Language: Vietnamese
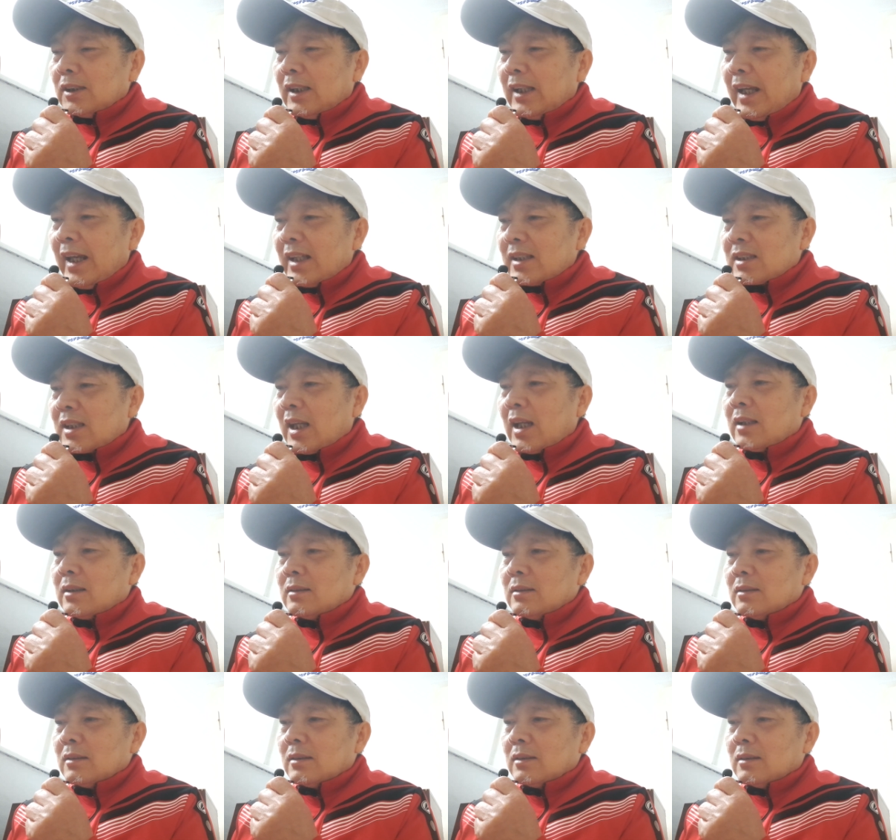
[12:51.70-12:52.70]

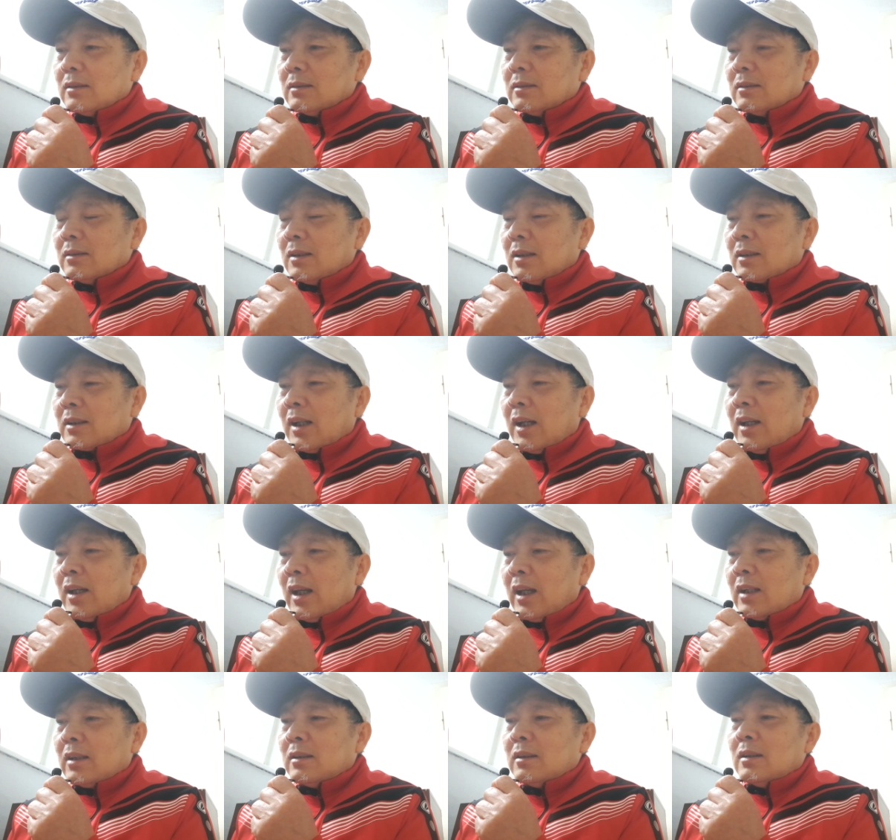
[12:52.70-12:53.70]
Essen ờ, kế
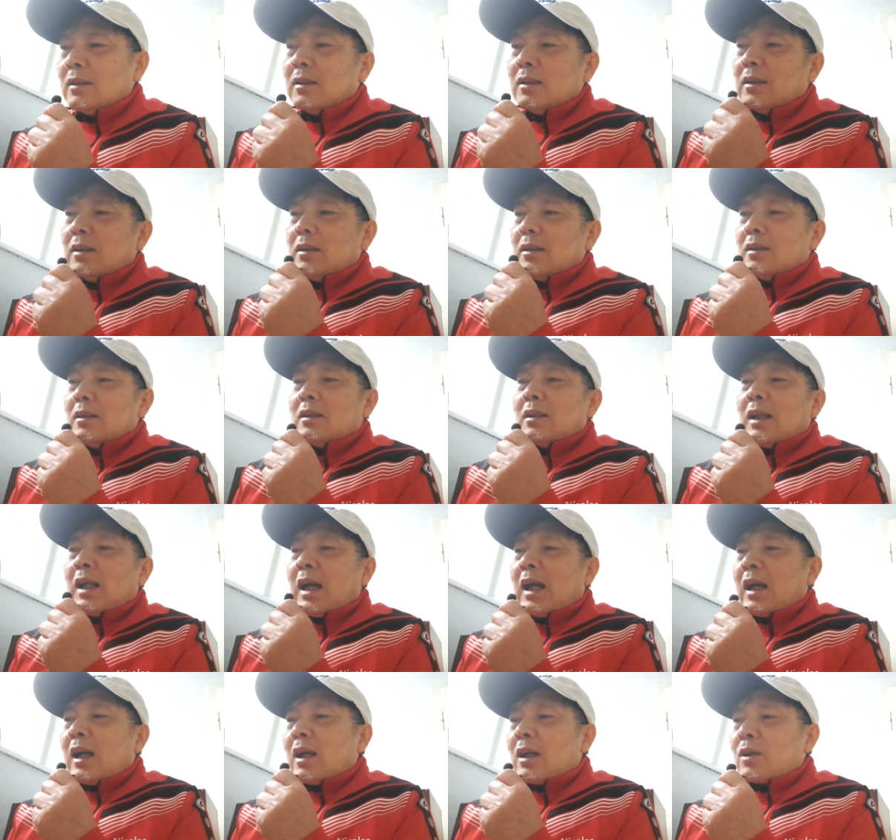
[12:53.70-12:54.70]
hen
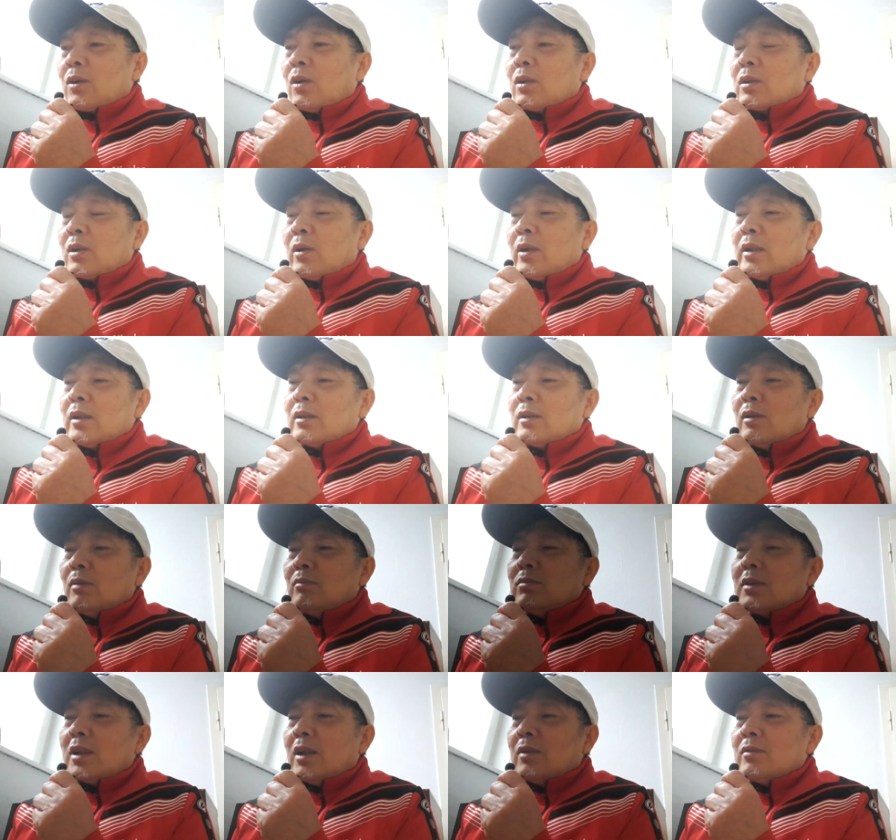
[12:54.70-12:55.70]
là con nói
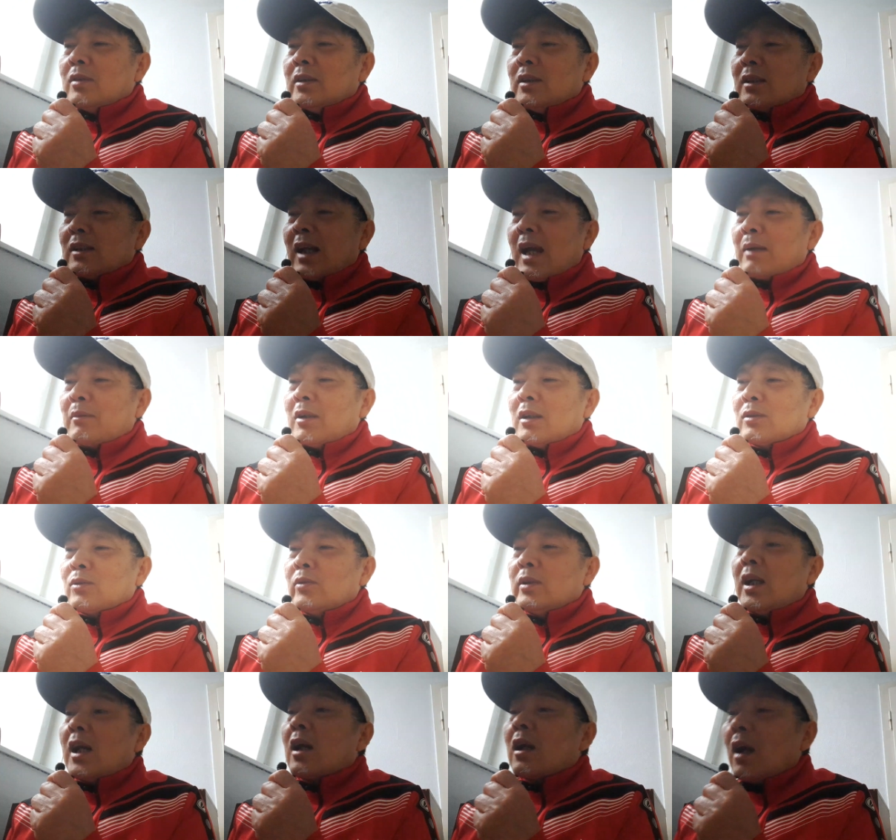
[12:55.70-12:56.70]
đúng kiểu người Việt Nam nói là
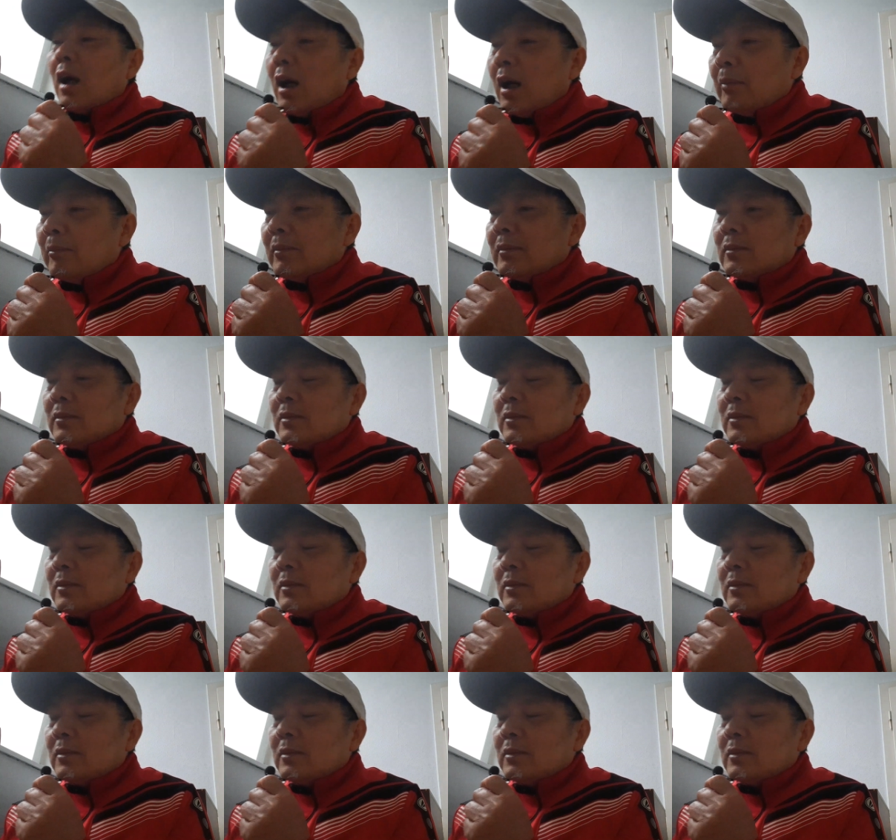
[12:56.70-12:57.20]
tôi đi ăn cơm